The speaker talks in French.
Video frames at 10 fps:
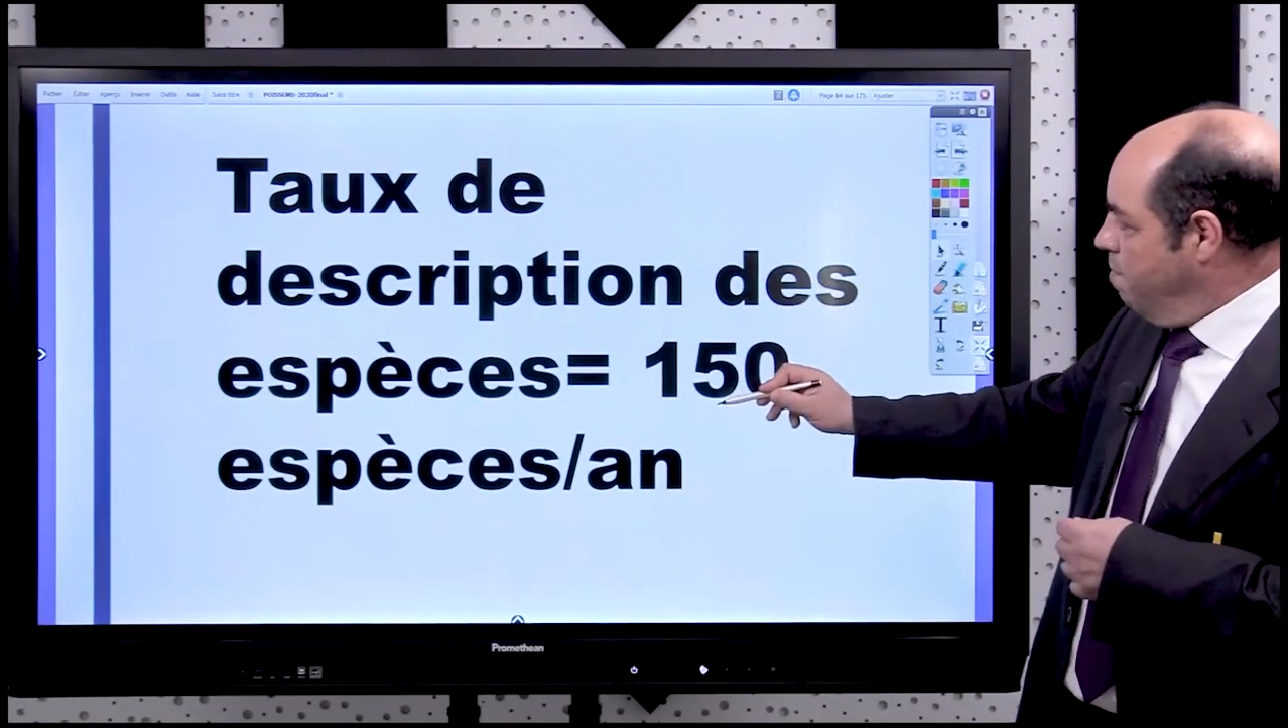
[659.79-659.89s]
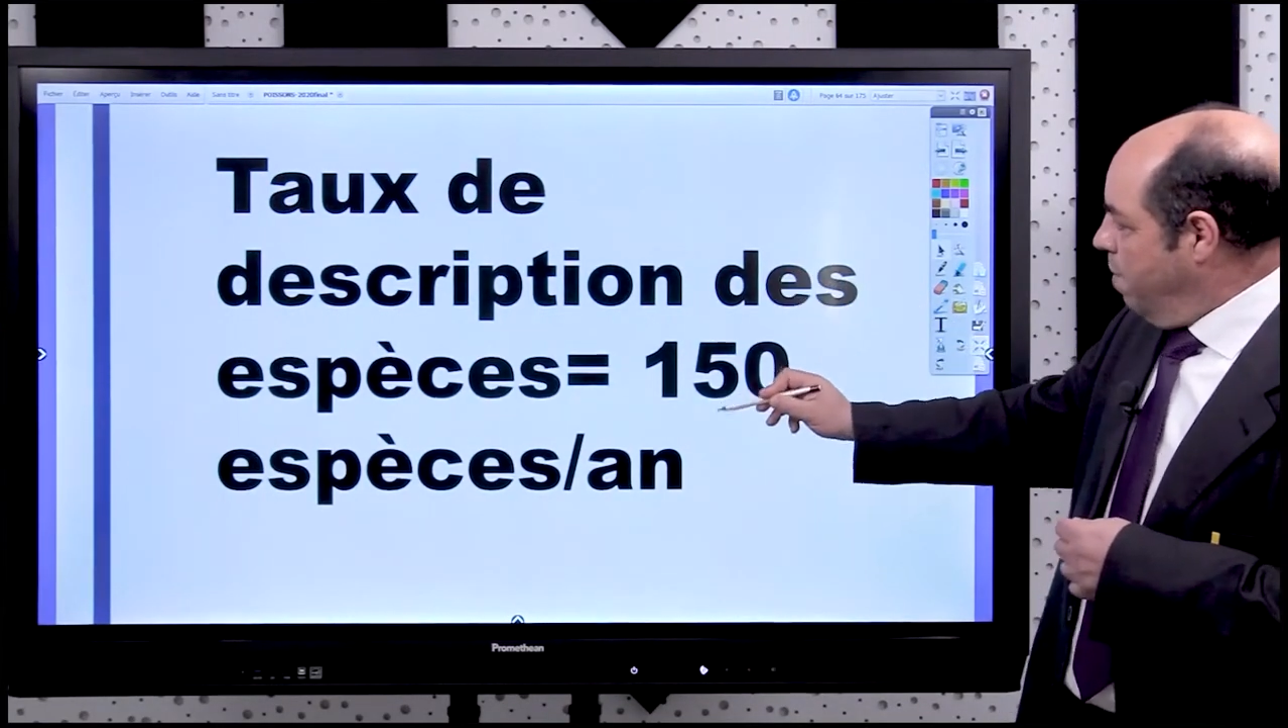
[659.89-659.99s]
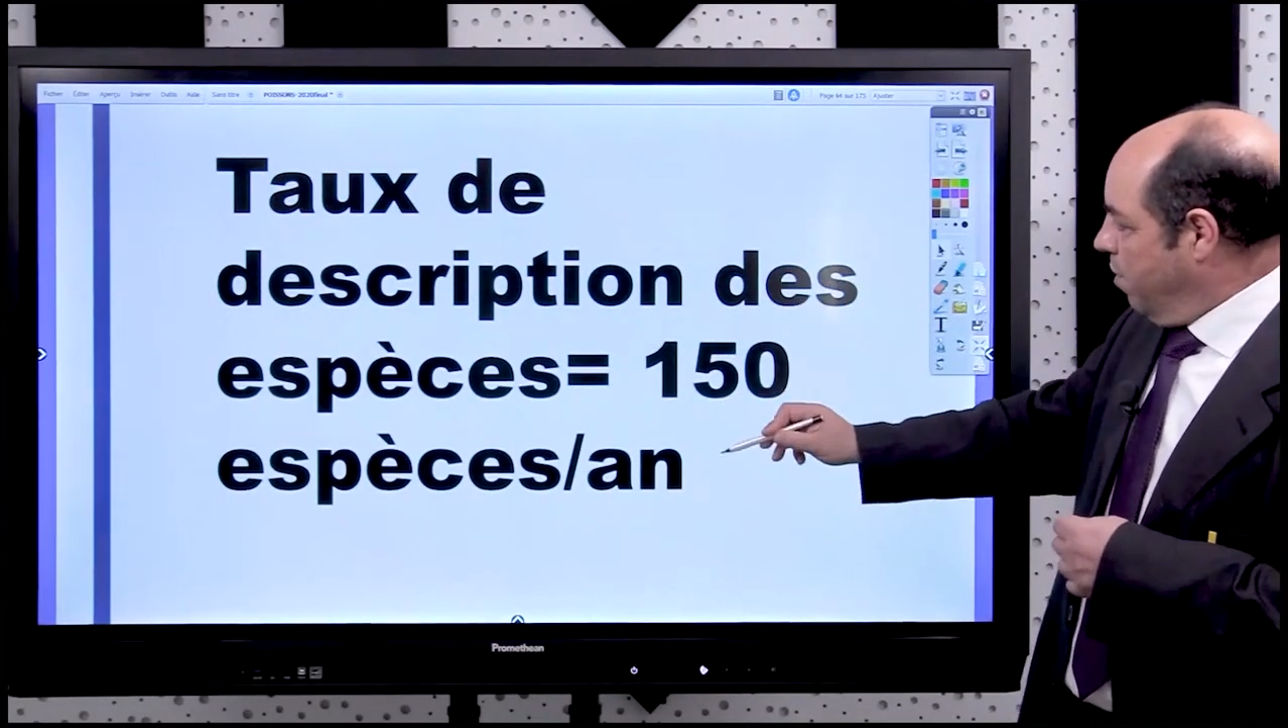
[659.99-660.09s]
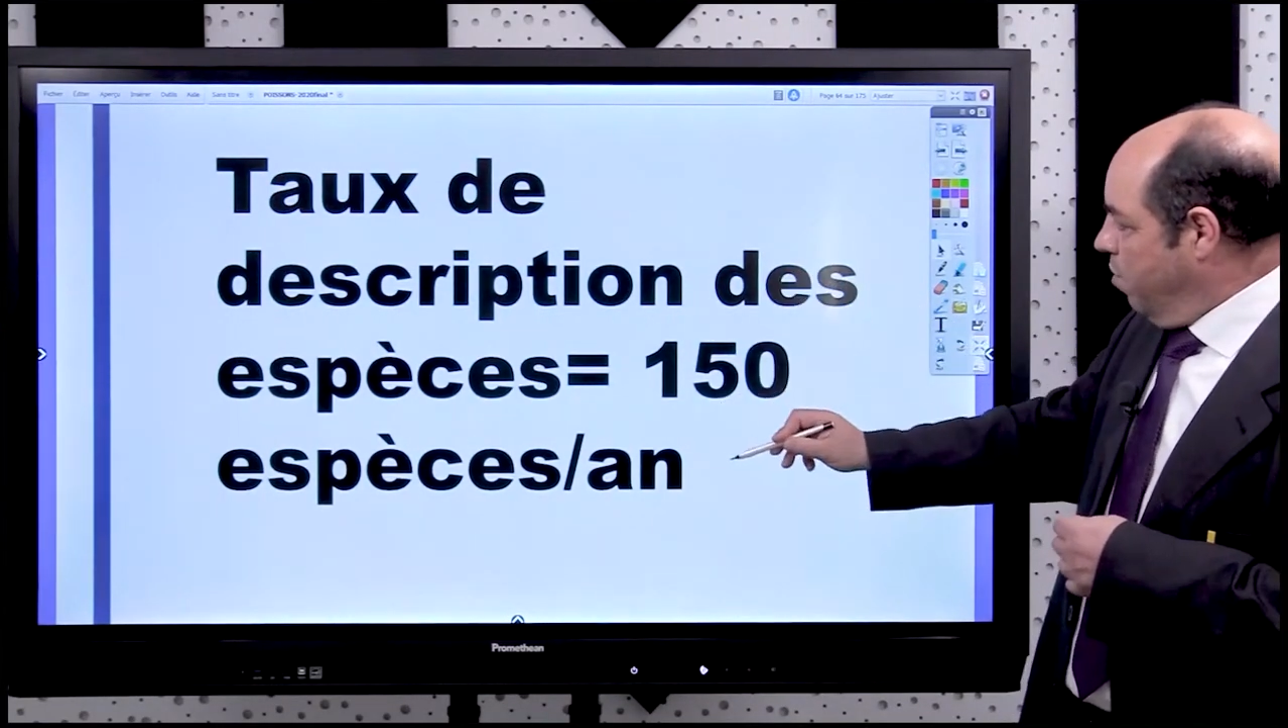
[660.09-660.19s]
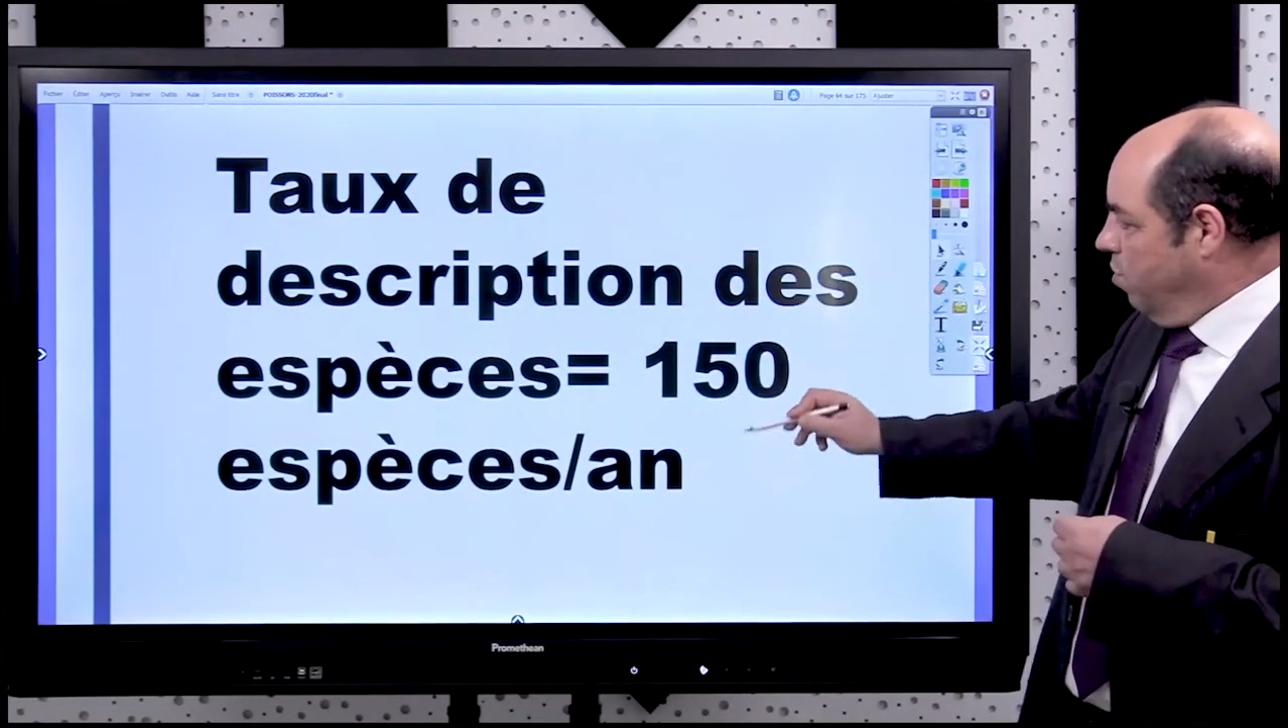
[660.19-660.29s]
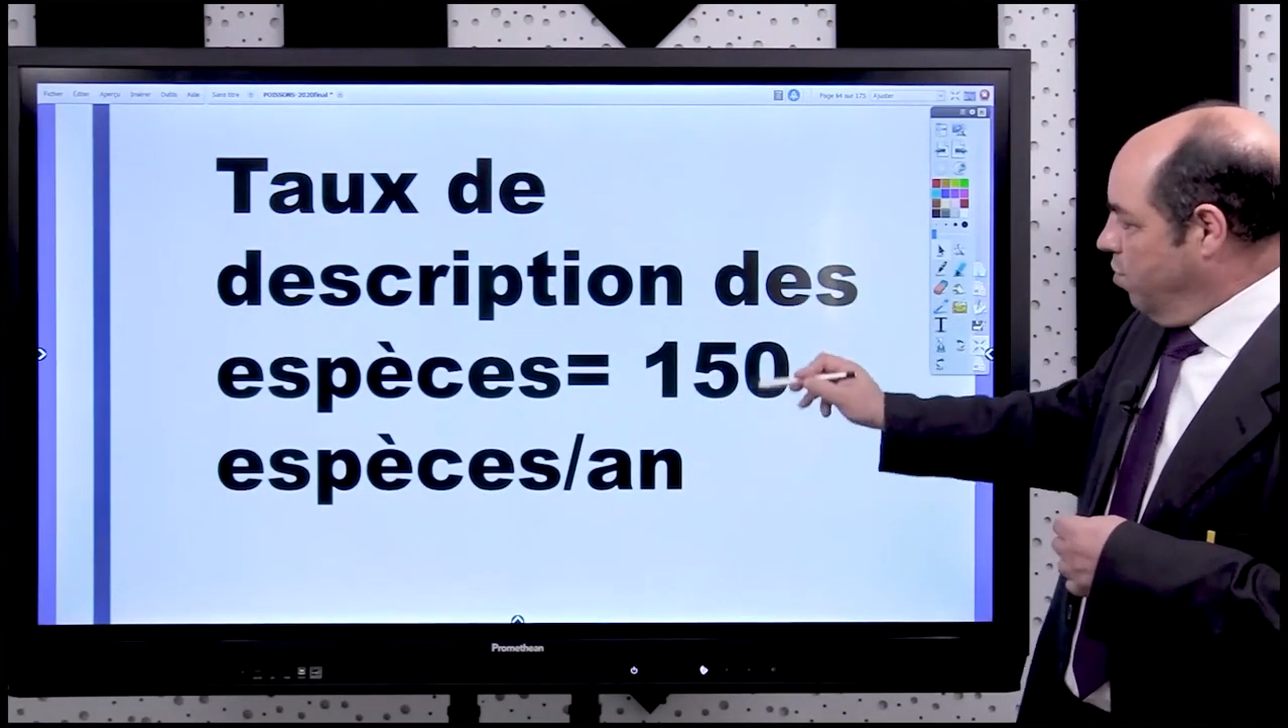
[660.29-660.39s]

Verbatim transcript: par an